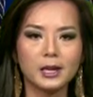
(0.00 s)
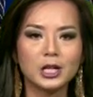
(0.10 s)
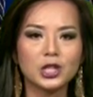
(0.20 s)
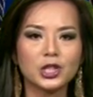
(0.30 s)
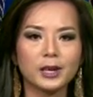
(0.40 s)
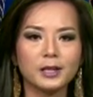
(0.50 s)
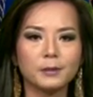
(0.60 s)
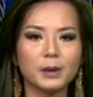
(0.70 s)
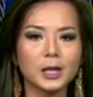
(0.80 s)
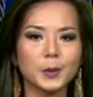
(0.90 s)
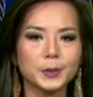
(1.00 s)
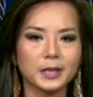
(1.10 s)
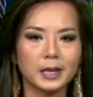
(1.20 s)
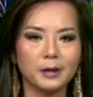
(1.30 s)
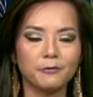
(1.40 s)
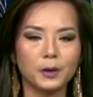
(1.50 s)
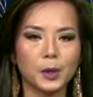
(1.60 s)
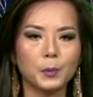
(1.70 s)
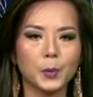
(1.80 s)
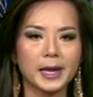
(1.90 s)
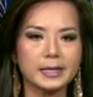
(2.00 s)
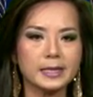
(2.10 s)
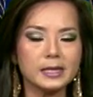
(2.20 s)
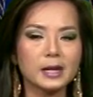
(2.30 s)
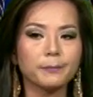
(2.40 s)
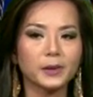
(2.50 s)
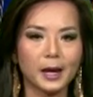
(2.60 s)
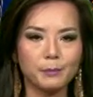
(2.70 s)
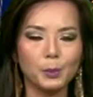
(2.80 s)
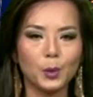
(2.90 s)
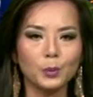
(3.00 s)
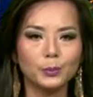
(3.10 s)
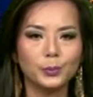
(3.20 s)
Shannon bắt đầu sự nghiệp vào năm 1981.